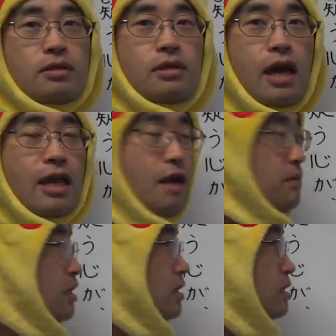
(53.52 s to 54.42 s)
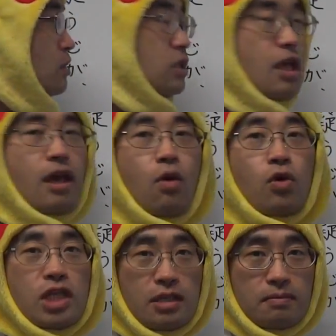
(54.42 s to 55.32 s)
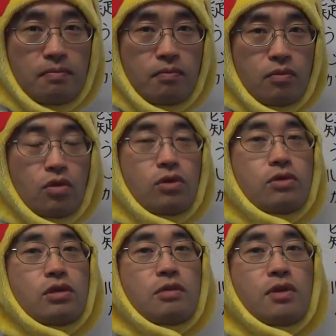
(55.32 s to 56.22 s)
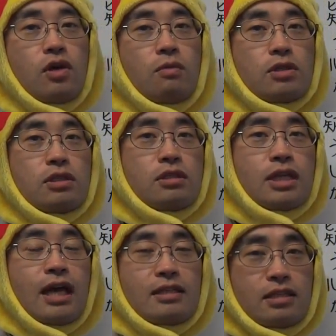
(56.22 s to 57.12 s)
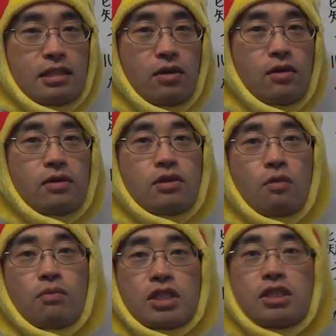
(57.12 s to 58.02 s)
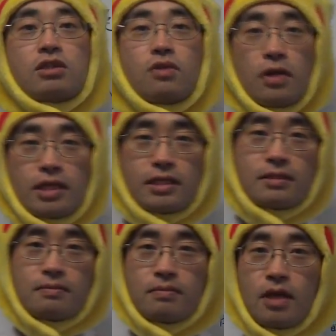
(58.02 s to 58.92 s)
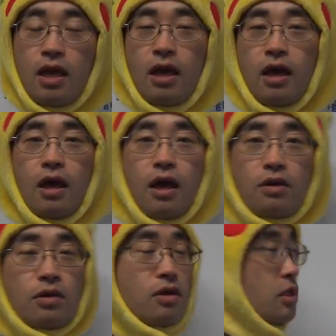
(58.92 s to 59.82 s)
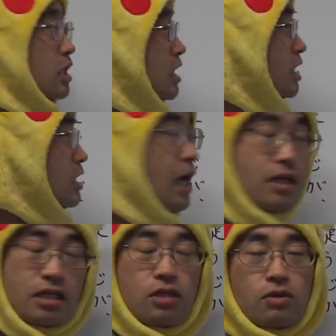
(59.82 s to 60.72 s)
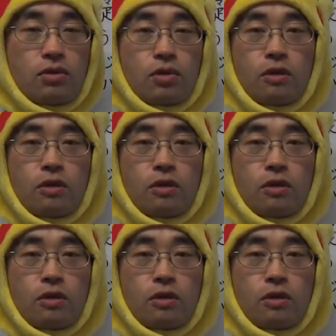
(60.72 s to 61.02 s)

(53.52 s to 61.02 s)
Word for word: 暗闇、そして鬼という意味を持つ漢字の4文字熟語です。この疑心暗鬼という言